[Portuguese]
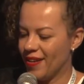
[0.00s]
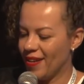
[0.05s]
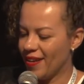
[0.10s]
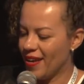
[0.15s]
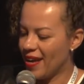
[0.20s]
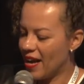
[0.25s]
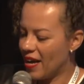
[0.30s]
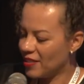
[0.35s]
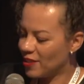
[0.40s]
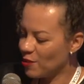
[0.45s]

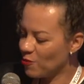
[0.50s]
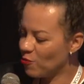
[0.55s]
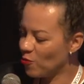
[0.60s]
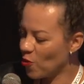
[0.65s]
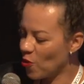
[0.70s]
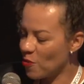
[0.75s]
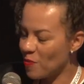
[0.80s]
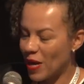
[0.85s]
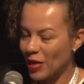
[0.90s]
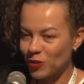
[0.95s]
as
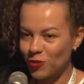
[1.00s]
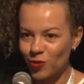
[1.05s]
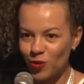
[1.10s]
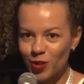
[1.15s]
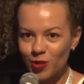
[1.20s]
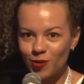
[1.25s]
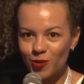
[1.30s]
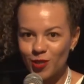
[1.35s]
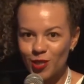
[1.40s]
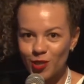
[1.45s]
informações
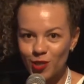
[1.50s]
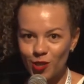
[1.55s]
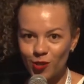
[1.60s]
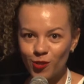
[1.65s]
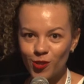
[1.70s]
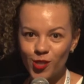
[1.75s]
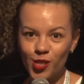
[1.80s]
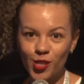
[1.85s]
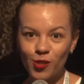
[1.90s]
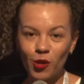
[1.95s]
no sentido
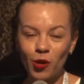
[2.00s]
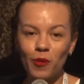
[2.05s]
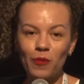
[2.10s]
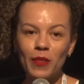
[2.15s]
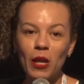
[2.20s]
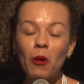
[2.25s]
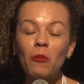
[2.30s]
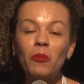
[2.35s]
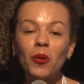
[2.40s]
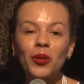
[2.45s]
de não,
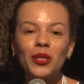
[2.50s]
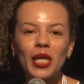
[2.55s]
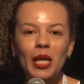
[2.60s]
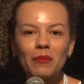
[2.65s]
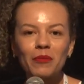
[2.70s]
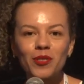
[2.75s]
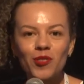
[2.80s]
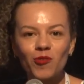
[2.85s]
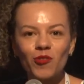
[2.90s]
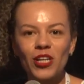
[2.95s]
não
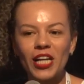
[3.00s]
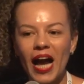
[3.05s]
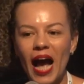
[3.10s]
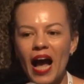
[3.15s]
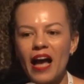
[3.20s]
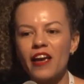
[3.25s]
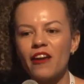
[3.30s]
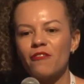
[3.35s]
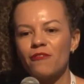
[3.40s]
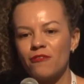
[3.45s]
podemos ficar
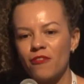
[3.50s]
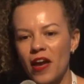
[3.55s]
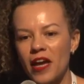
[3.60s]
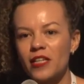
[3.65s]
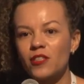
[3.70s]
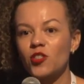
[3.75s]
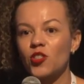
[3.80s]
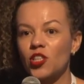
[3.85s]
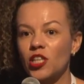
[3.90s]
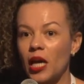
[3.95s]

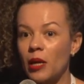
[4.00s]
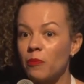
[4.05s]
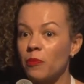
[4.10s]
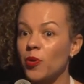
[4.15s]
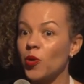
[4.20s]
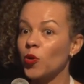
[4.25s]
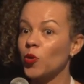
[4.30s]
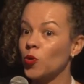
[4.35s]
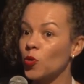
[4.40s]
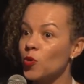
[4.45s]
reféns de quem
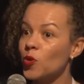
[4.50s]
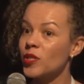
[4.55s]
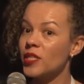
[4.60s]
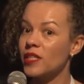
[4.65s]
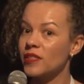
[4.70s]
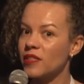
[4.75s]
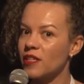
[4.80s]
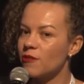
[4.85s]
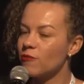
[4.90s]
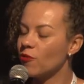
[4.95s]
produz
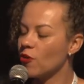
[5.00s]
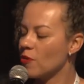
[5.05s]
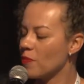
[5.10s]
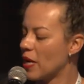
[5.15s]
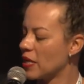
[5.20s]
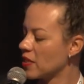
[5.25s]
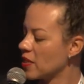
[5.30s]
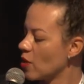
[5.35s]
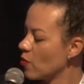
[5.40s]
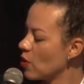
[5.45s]
essa
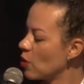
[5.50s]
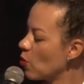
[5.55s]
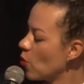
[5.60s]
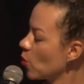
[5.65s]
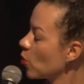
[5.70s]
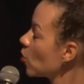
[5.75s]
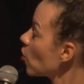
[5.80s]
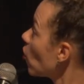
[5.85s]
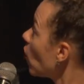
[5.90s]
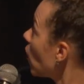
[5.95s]
informação e
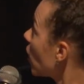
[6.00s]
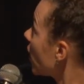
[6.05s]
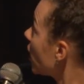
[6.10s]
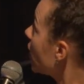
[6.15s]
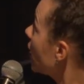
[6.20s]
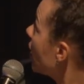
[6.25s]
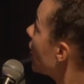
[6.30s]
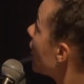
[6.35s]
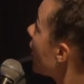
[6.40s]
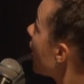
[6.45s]
controla
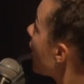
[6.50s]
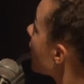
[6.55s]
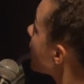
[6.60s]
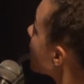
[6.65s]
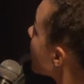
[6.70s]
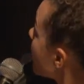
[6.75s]
essas